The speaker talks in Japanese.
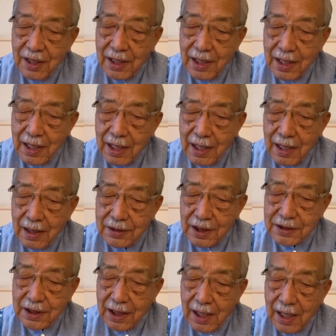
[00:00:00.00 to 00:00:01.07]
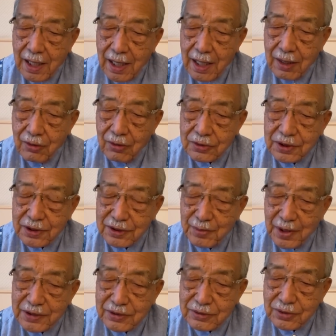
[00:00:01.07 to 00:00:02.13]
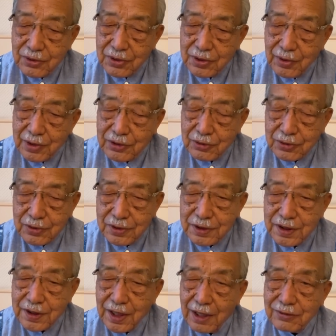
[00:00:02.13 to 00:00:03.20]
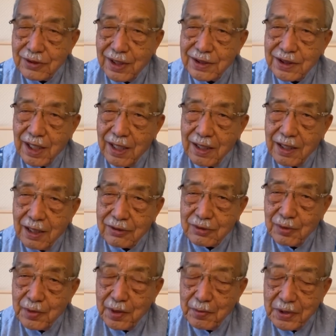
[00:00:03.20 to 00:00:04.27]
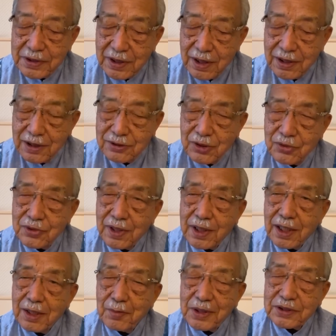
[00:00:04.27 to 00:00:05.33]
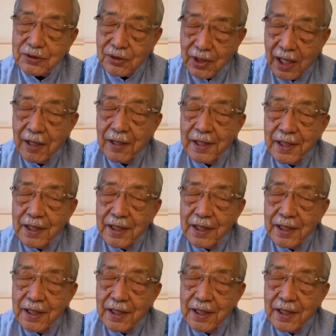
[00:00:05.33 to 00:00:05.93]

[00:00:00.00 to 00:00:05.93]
あなぜかを説明するのにはちょっと1時間ぐらい時間かかると思いますが、結論だけ言いますとね、